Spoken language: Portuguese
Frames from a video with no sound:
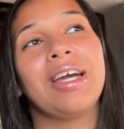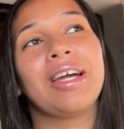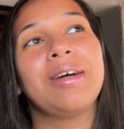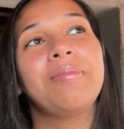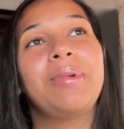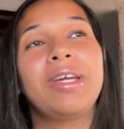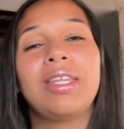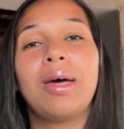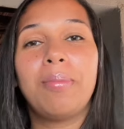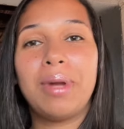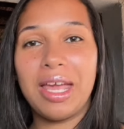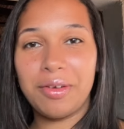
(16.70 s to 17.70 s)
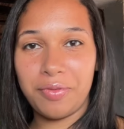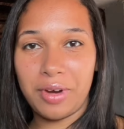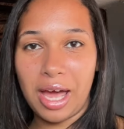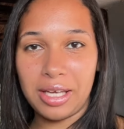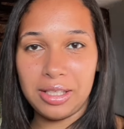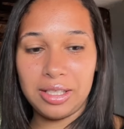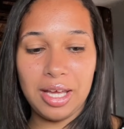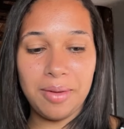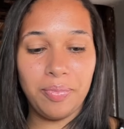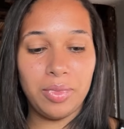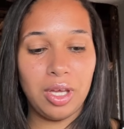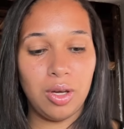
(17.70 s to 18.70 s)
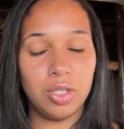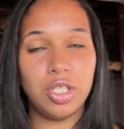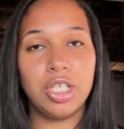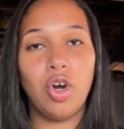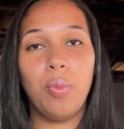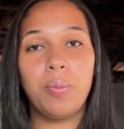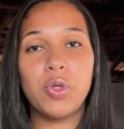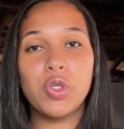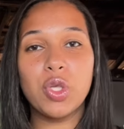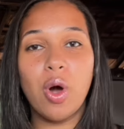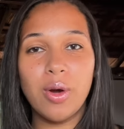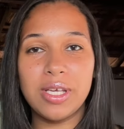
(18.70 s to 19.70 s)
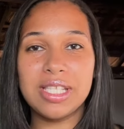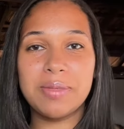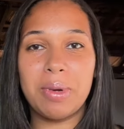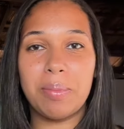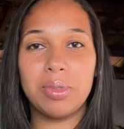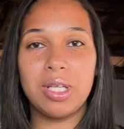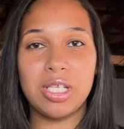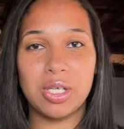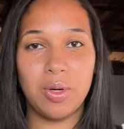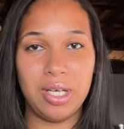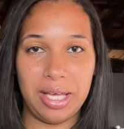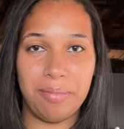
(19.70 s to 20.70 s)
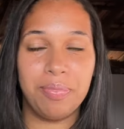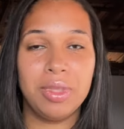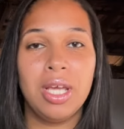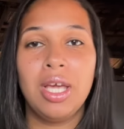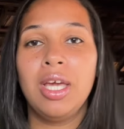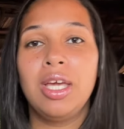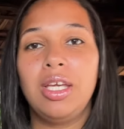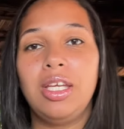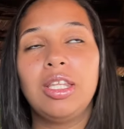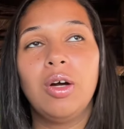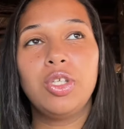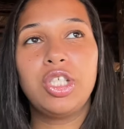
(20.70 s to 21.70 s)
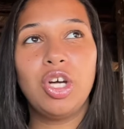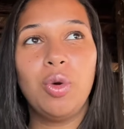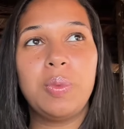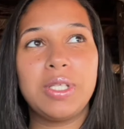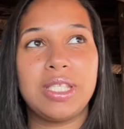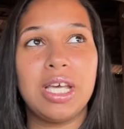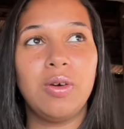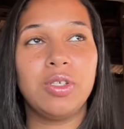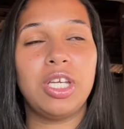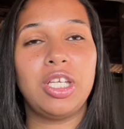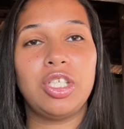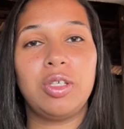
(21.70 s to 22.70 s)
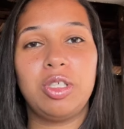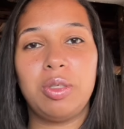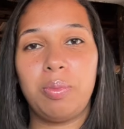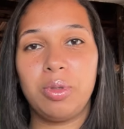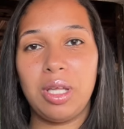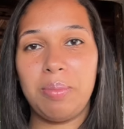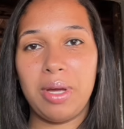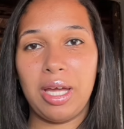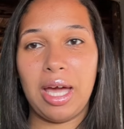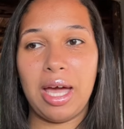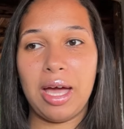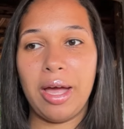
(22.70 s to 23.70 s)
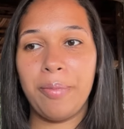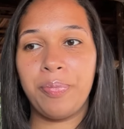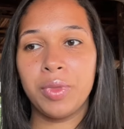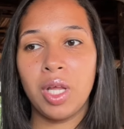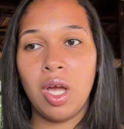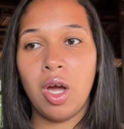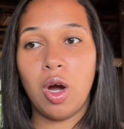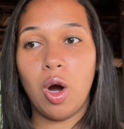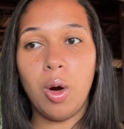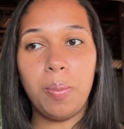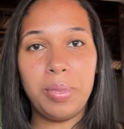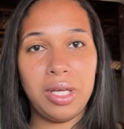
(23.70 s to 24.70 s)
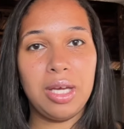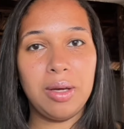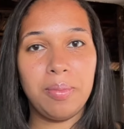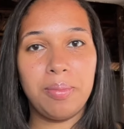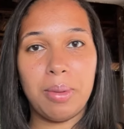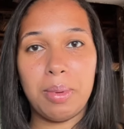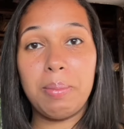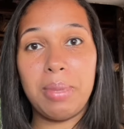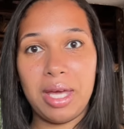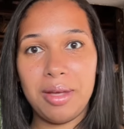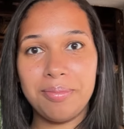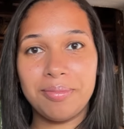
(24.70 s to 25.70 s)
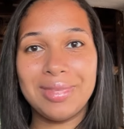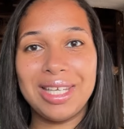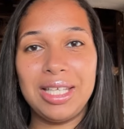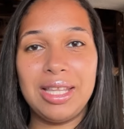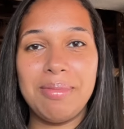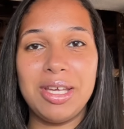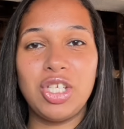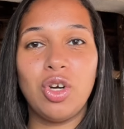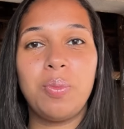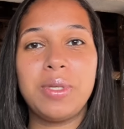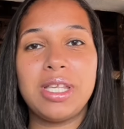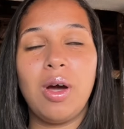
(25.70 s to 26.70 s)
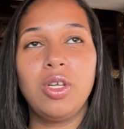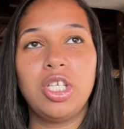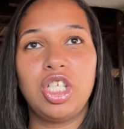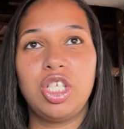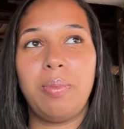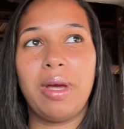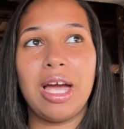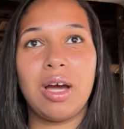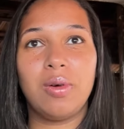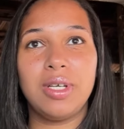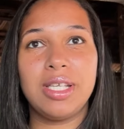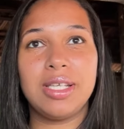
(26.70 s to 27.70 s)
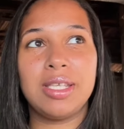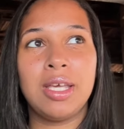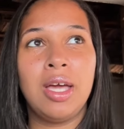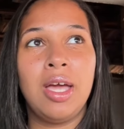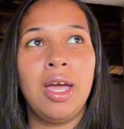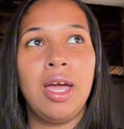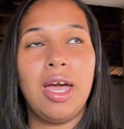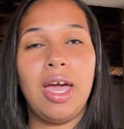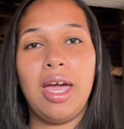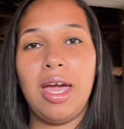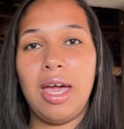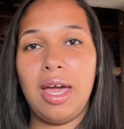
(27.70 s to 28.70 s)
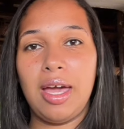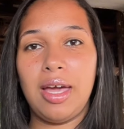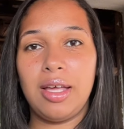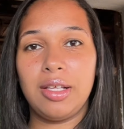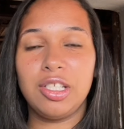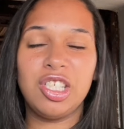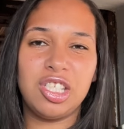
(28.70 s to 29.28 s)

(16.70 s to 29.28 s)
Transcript: a campanha da Black Friday, né? Eu tinha opções pra poder escolher. Então, tinha opção, gente, de poder pegar roupinha pra bebê. E também tinha opção, gente, de pegar coisas é,